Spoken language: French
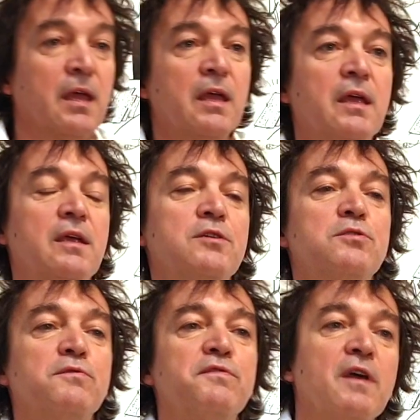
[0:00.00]
et
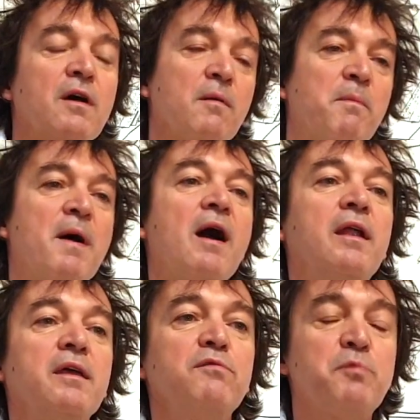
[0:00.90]
je viens
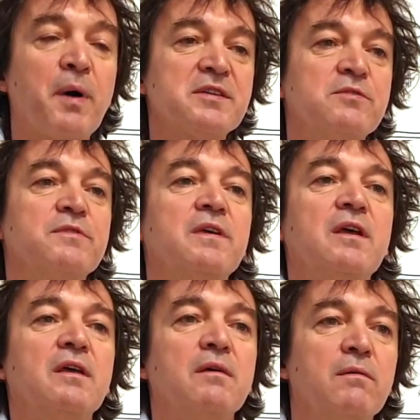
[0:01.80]
parler, vous
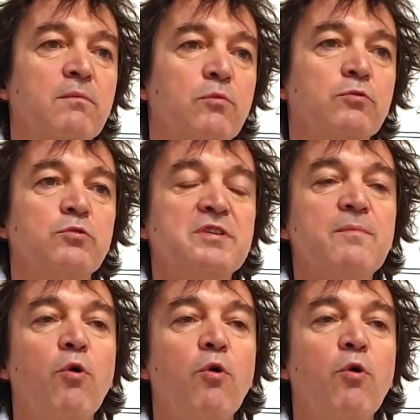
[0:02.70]
présenter mon deuxième